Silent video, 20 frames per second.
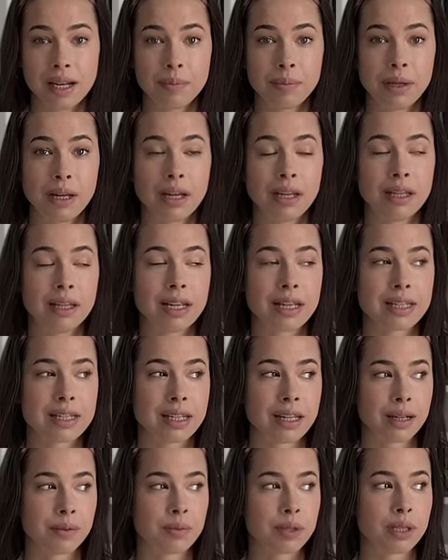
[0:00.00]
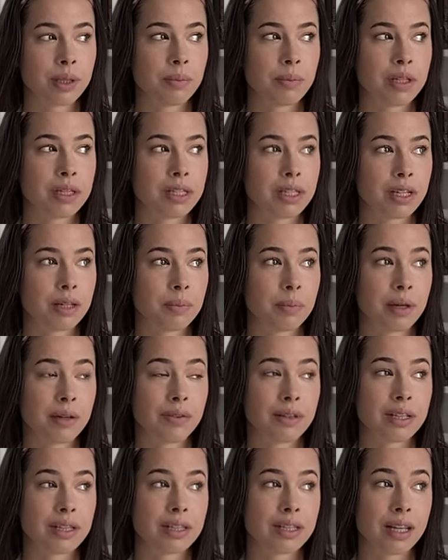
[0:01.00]
lepiej. Ja staram się mieć e,
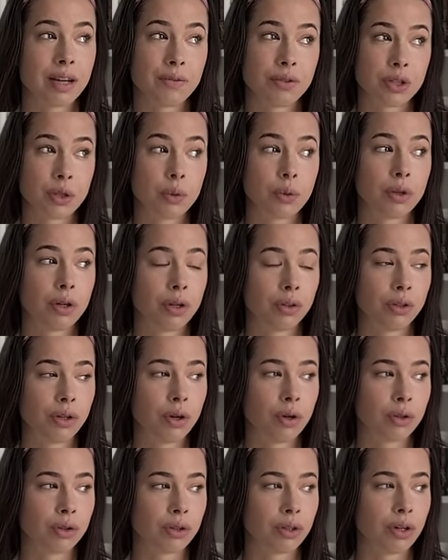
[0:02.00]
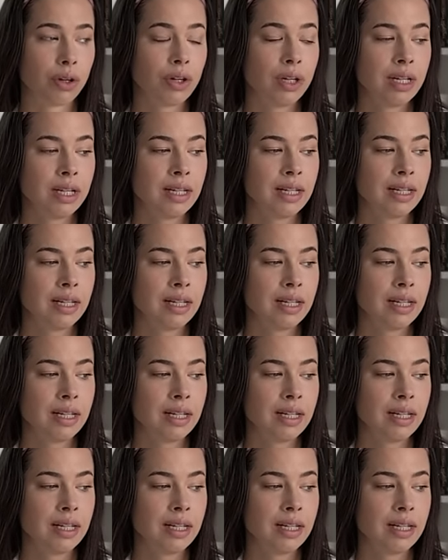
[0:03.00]
prawie zawsze uchylone okno,